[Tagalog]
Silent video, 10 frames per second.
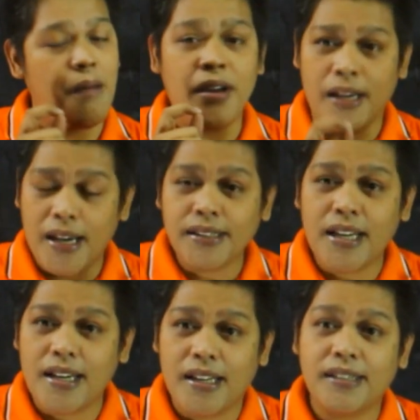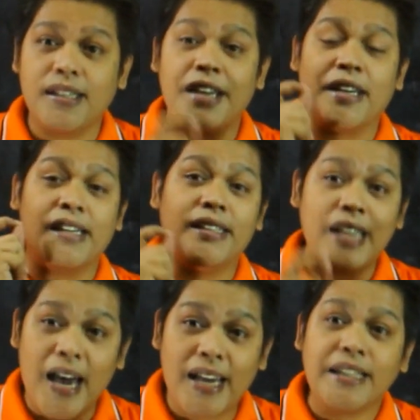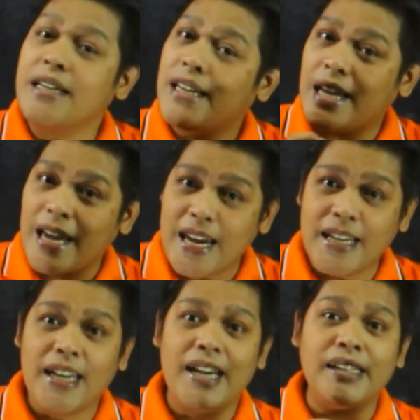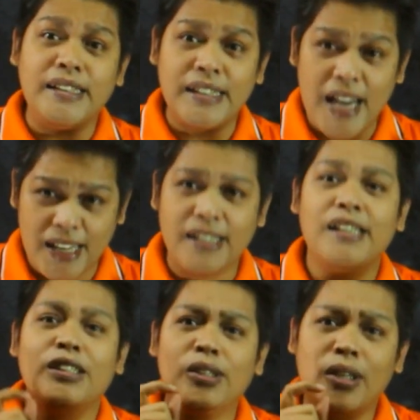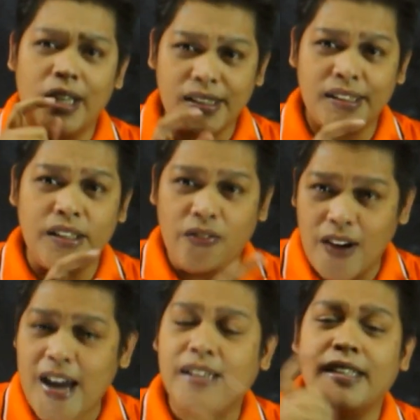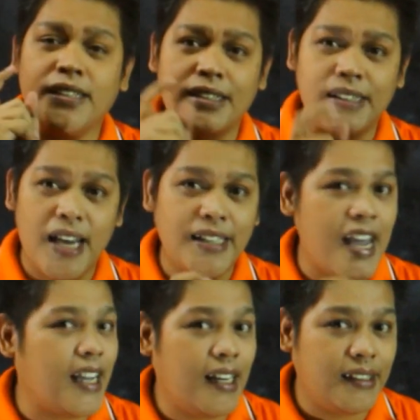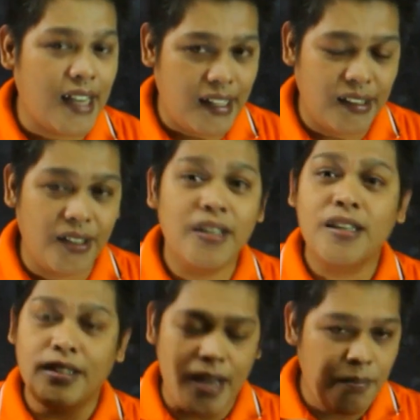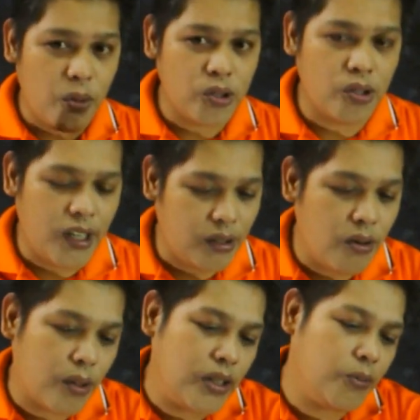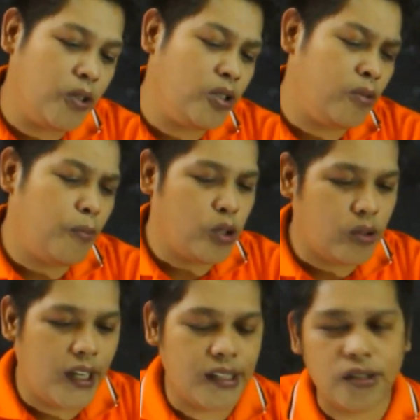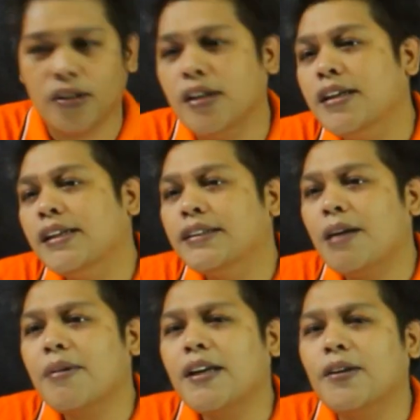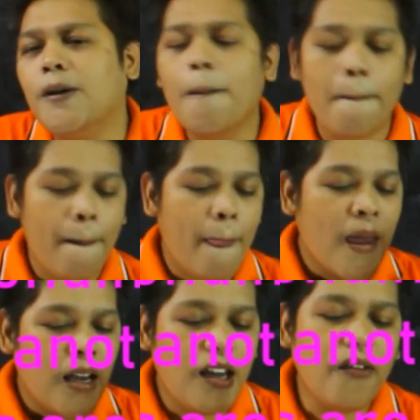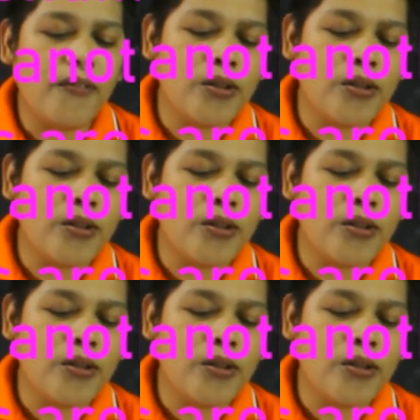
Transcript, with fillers: sabi yung SAS, yan ay side angle side. So, let's define this side angle side, no? Na postulate, congruence postulate. So, sabi rito, no? If